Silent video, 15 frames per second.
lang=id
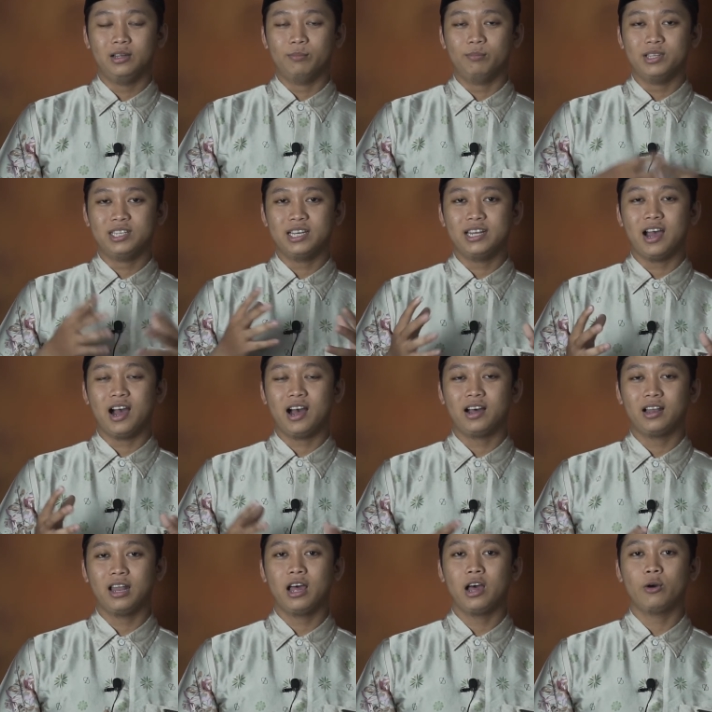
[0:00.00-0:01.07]
menjadi
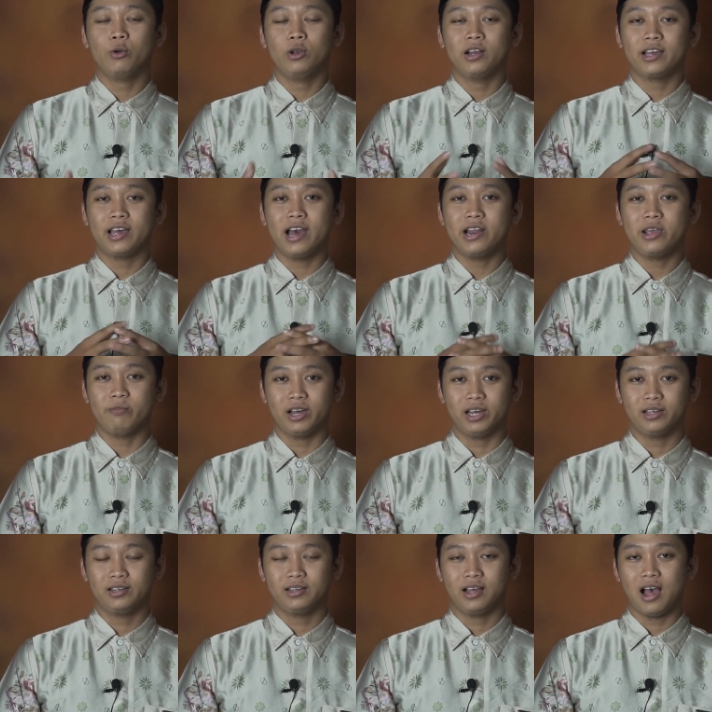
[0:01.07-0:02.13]
akhlakul
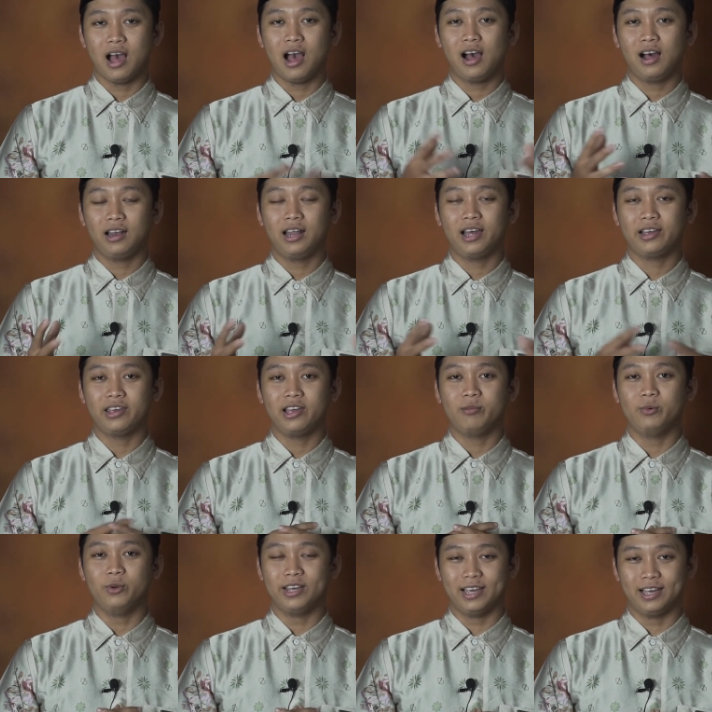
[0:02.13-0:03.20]
karimah, akhlak yang
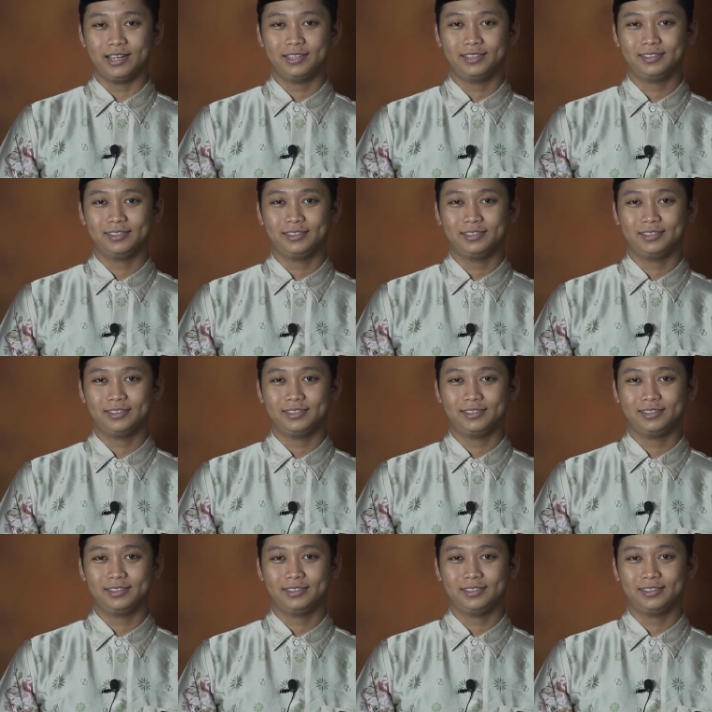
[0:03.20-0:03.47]
mulia.